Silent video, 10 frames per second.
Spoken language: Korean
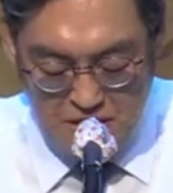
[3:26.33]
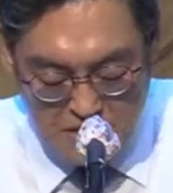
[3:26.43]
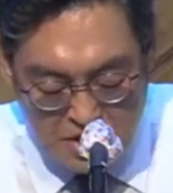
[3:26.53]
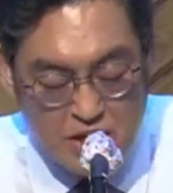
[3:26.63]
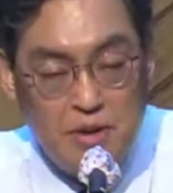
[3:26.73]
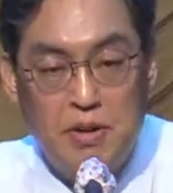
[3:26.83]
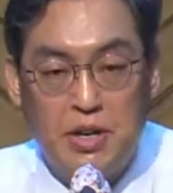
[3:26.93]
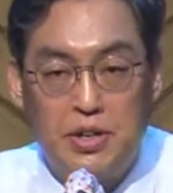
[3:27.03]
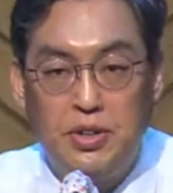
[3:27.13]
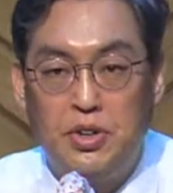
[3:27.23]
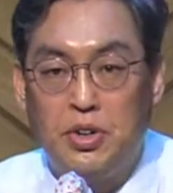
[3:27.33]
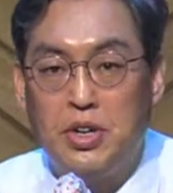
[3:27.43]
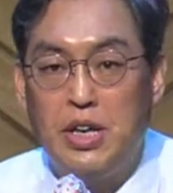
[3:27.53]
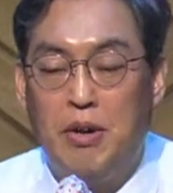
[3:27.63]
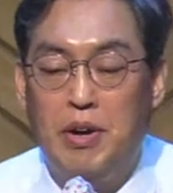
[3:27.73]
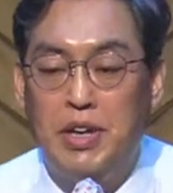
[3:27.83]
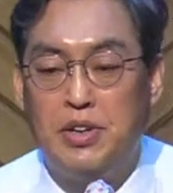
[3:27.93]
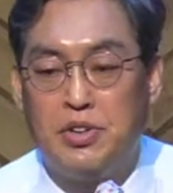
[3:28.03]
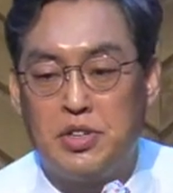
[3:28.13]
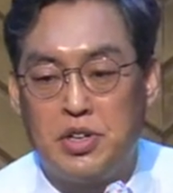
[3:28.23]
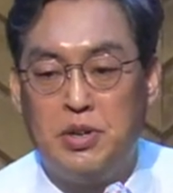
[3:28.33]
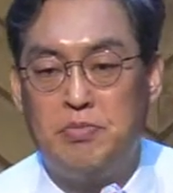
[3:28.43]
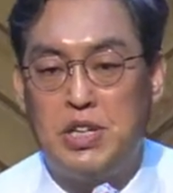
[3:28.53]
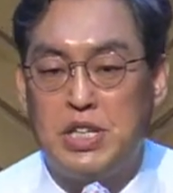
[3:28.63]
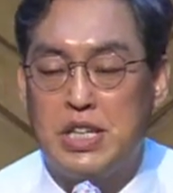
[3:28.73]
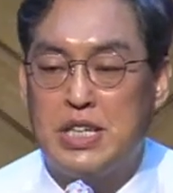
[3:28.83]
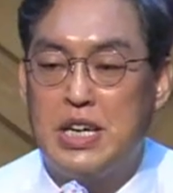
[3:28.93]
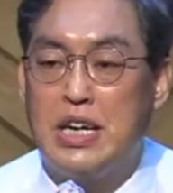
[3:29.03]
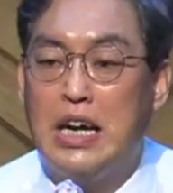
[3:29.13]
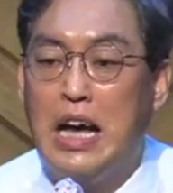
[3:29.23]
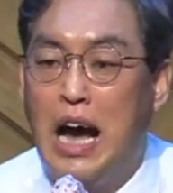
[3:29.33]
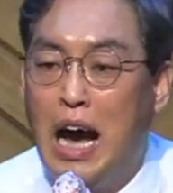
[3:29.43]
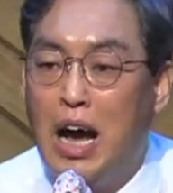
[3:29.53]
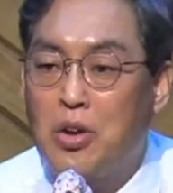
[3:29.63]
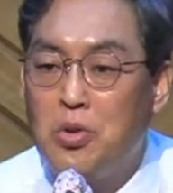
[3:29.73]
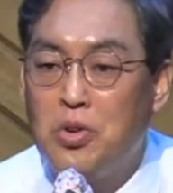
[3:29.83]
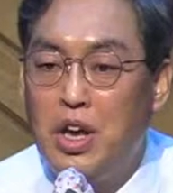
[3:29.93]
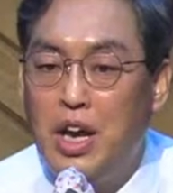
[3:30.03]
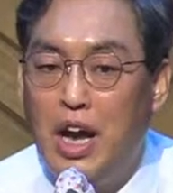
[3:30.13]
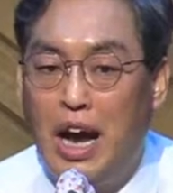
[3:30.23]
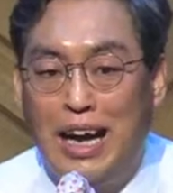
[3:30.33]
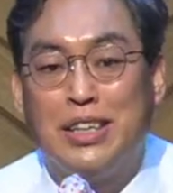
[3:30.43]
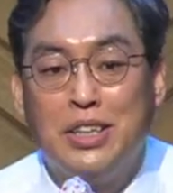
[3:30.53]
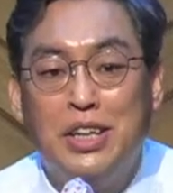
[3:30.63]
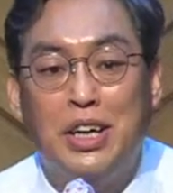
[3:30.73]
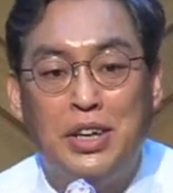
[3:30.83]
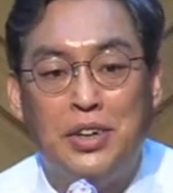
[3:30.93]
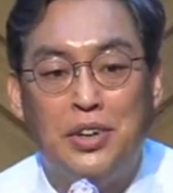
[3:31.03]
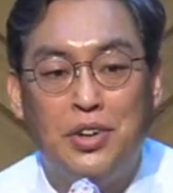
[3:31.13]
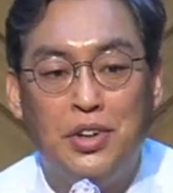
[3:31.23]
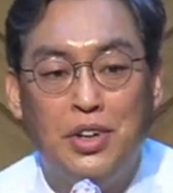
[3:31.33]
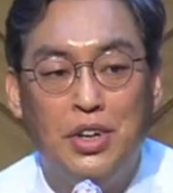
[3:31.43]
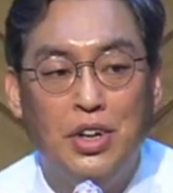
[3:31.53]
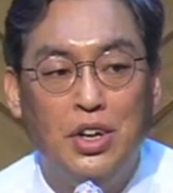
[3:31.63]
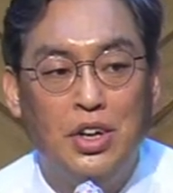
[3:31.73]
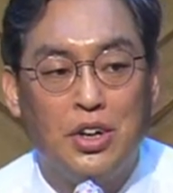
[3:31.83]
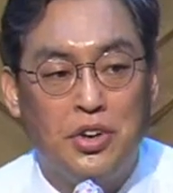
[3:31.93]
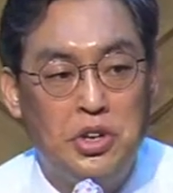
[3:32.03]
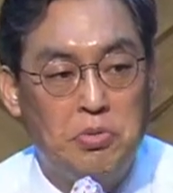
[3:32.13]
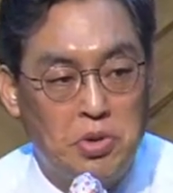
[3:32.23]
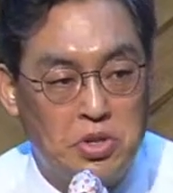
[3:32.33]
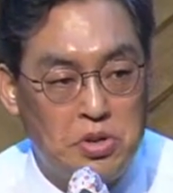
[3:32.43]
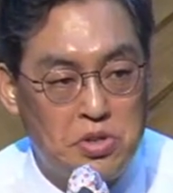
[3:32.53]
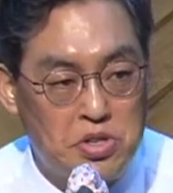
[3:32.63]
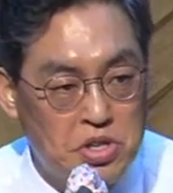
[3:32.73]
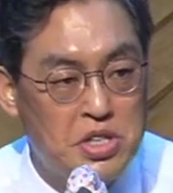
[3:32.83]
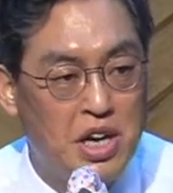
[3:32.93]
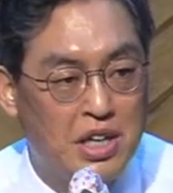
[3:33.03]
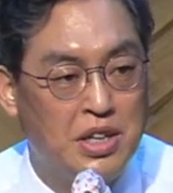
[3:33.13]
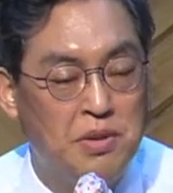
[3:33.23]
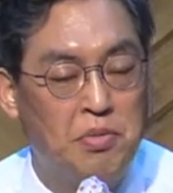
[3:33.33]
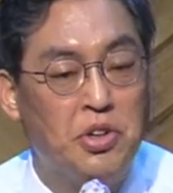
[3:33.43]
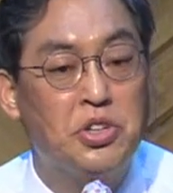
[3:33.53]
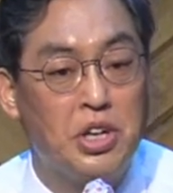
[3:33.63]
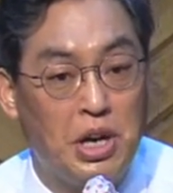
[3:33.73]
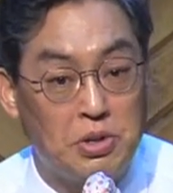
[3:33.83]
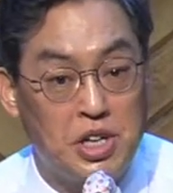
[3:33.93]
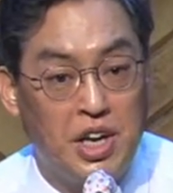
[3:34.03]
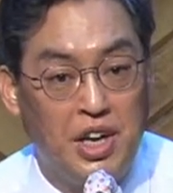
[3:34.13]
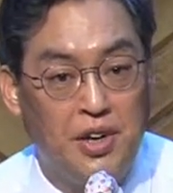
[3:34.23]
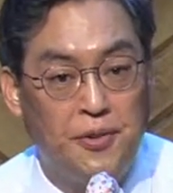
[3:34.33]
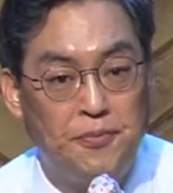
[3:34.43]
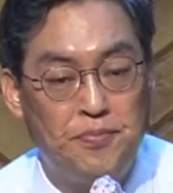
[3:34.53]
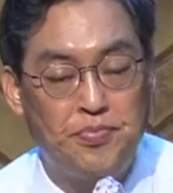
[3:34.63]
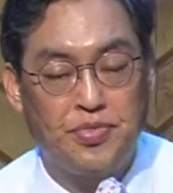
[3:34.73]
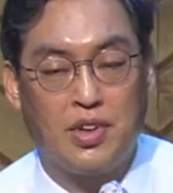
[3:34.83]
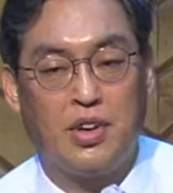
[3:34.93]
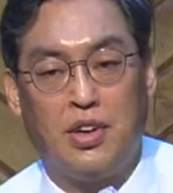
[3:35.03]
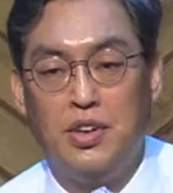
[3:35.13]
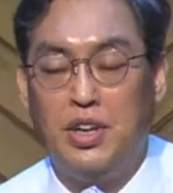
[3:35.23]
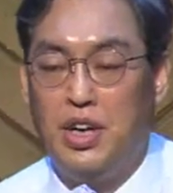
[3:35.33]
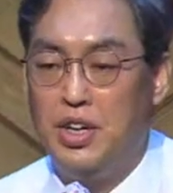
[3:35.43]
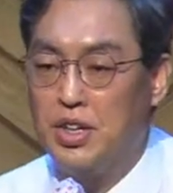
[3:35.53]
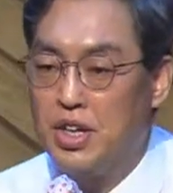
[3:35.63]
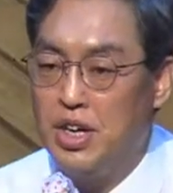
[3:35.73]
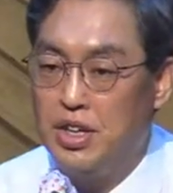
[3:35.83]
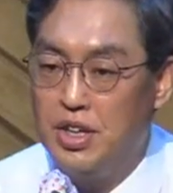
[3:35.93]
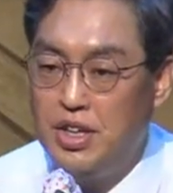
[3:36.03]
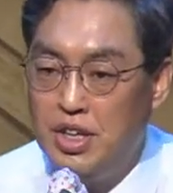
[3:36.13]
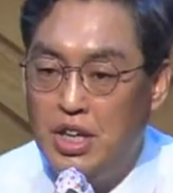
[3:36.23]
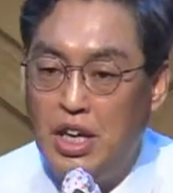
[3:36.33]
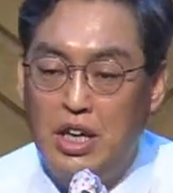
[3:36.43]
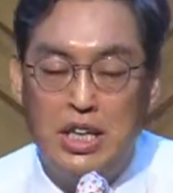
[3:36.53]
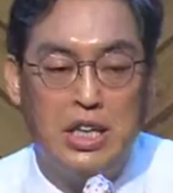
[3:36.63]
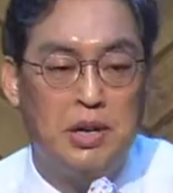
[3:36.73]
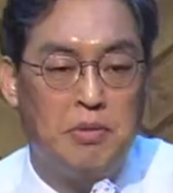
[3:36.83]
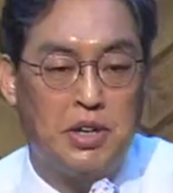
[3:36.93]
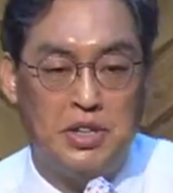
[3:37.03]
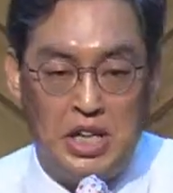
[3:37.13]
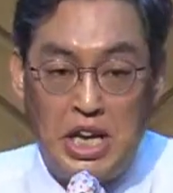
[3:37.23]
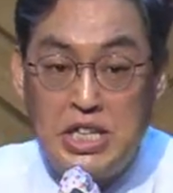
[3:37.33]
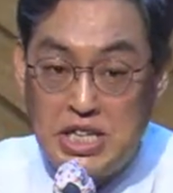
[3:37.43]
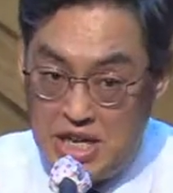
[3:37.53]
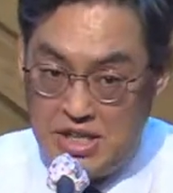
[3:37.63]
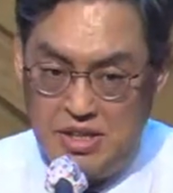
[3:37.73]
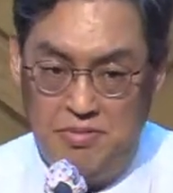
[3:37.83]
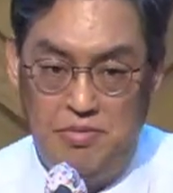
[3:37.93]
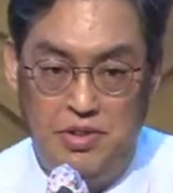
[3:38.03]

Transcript: 이다말은 여기 나와 있는 것처럼 제사장 아론의 아들이에요. 그런데 보통 첫째 아들이 먼저 나오잖아요. 그런데 여기에는 이 이다말은 넷째 아들입니다.